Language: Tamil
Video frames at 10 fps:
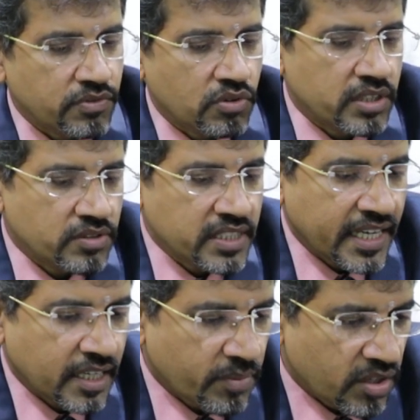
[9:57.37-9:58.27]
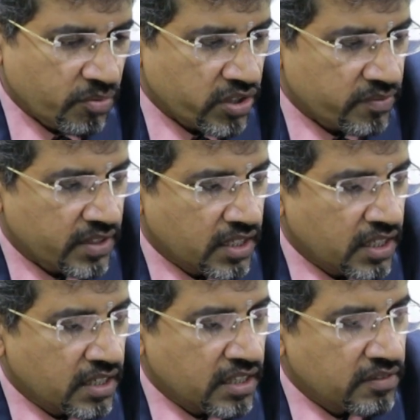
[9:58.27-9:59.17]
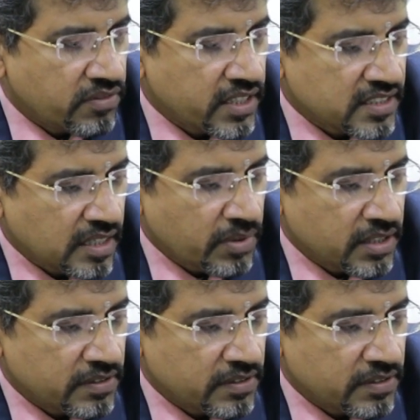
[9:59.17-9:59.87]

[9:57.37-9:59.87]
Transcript: ஃபோல்டை வந்து கரெக்ட் பண்ண முடியும் ஃபார் எக்ஸாம்பிள்